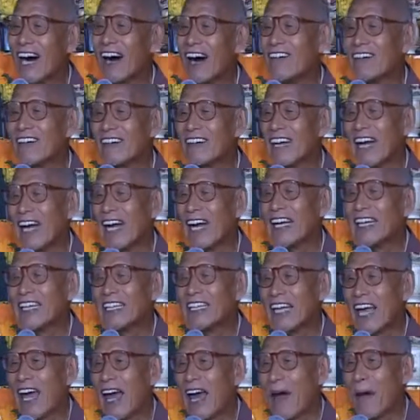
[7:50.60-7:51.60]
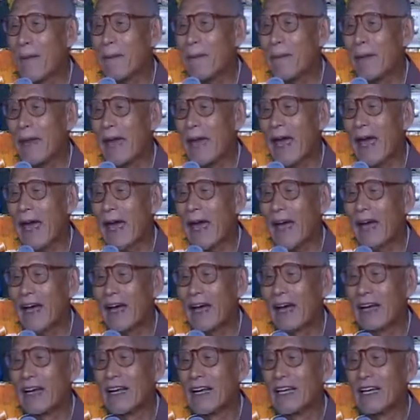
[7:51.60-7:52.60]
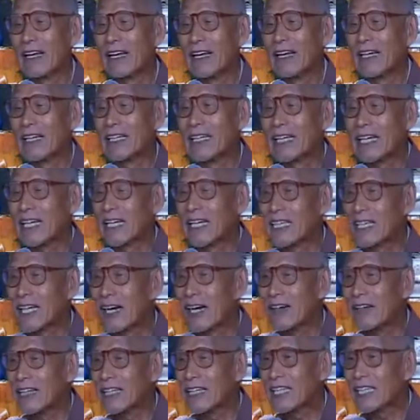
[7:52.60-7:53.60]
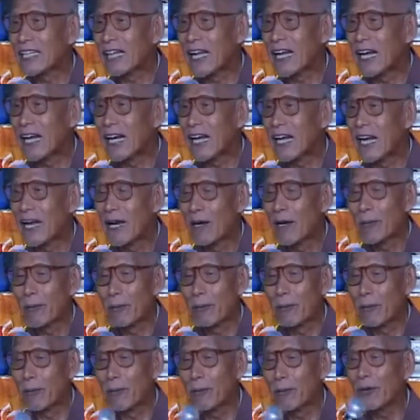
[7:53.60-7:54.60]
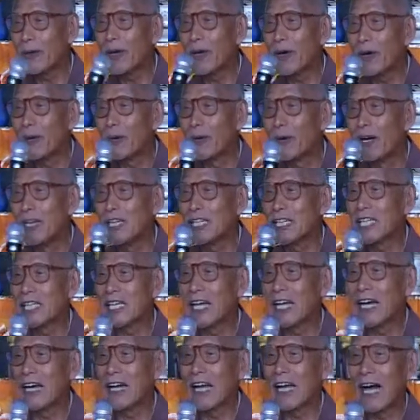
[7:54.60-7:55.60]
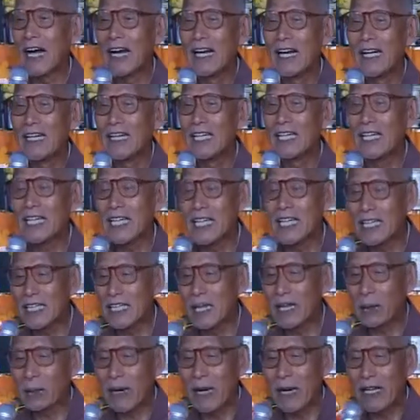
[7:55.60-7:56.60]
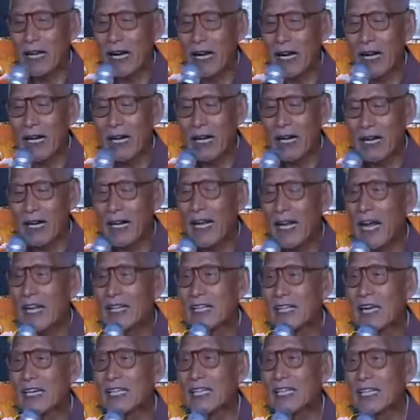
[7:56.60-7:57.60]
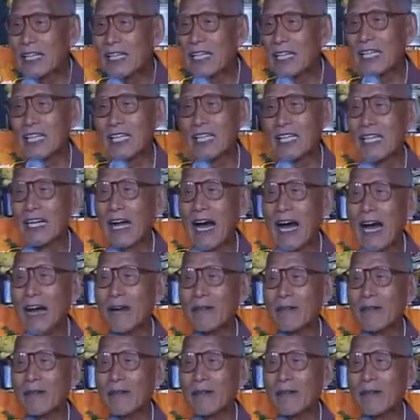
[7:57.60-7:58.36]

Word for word: 后来演变，这个抄写呢不用捆写了，直接把它连在一起